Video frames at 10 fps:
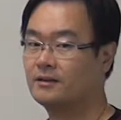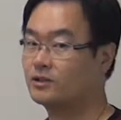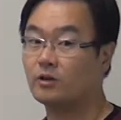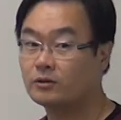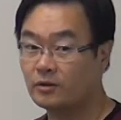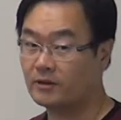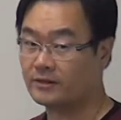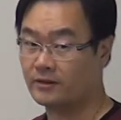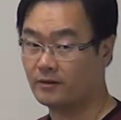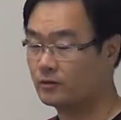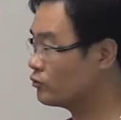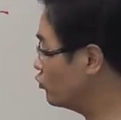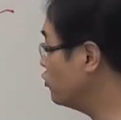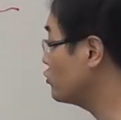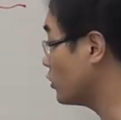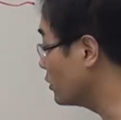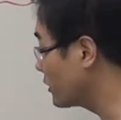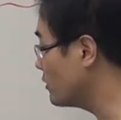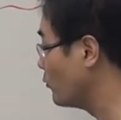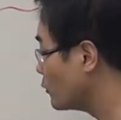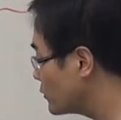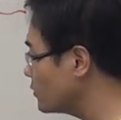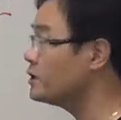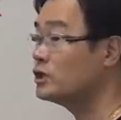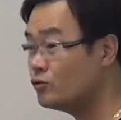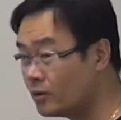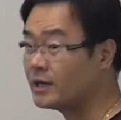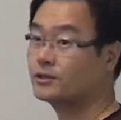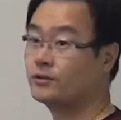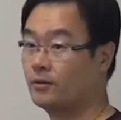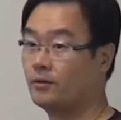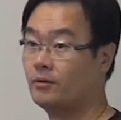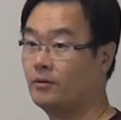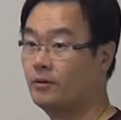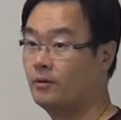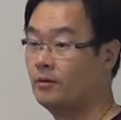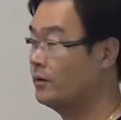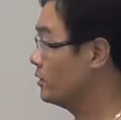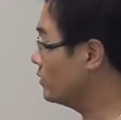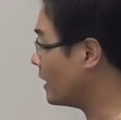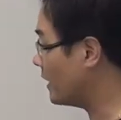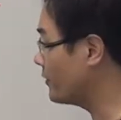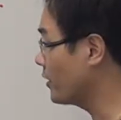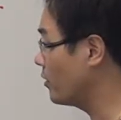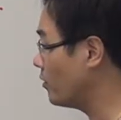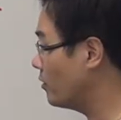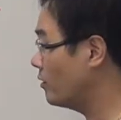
절대로 안 돼요 투 절대로 못 쓰는 이유가 있어요 이거 안 돼요